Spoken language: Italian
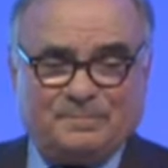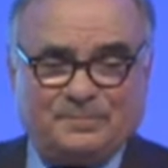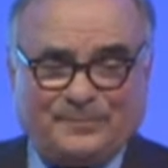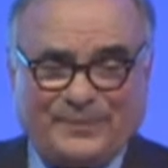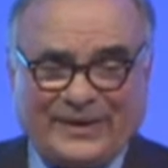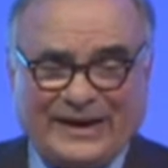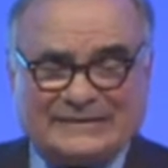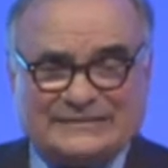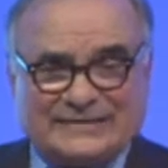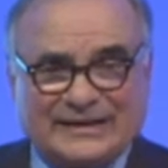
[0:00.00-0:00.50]

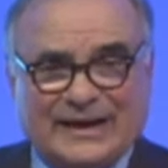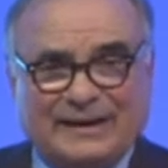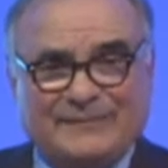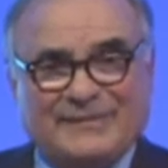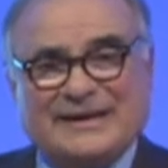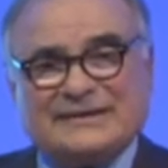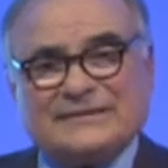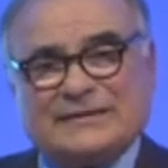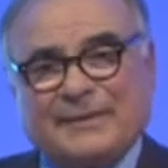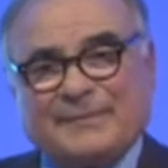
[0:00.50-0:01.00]

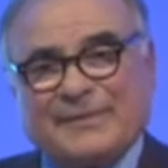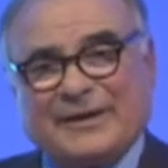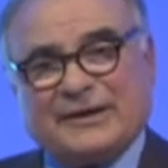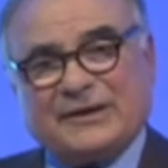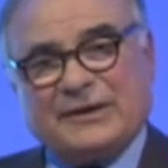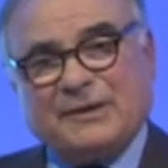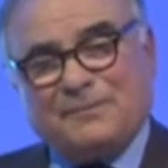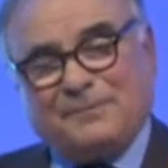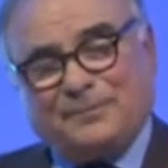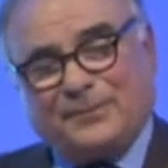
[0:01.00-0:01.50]
praticamente per
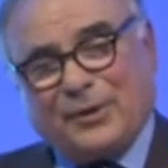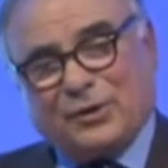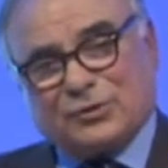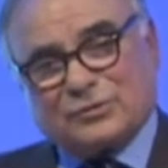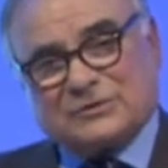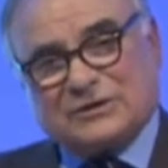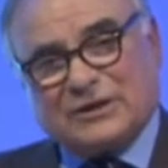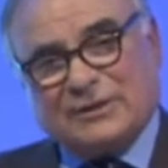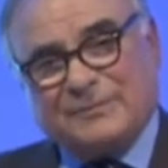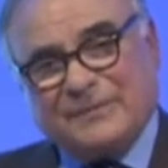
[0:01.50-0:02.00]
gli
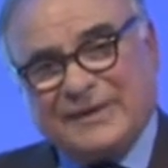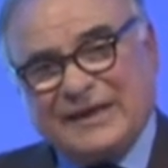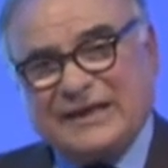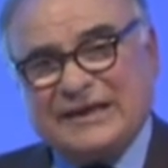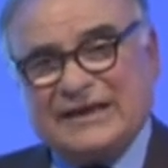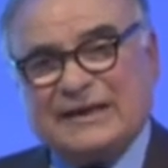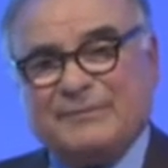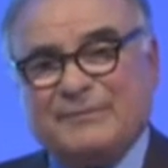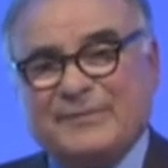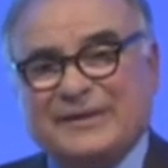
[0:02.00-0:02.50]
importi
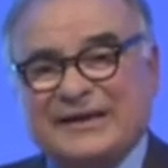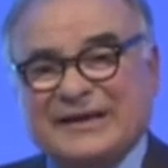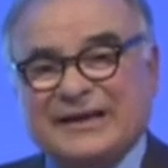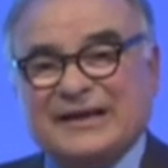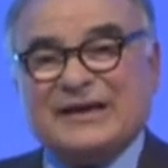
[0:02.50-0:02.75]
minimi